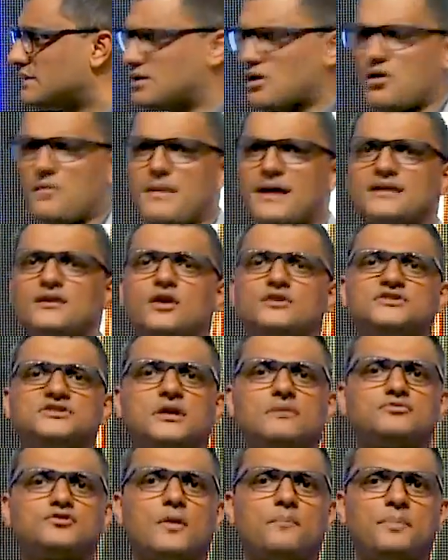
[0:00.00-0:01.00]
Então, como é que nós
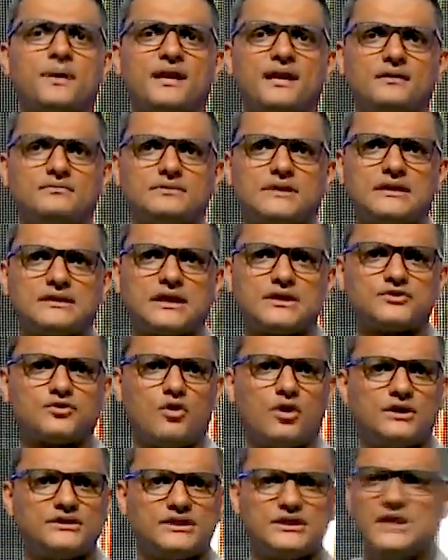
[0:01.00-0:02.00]
estamos operando tantas
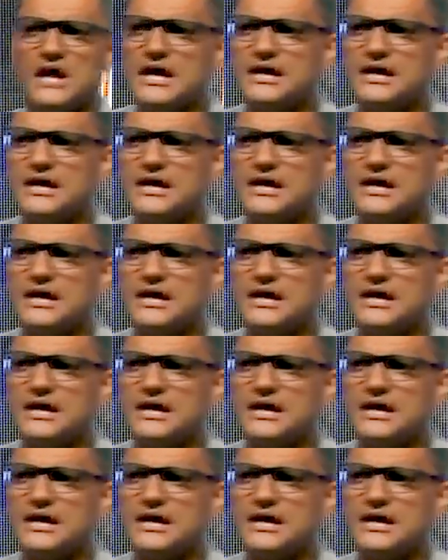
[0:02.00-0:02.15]
coisas?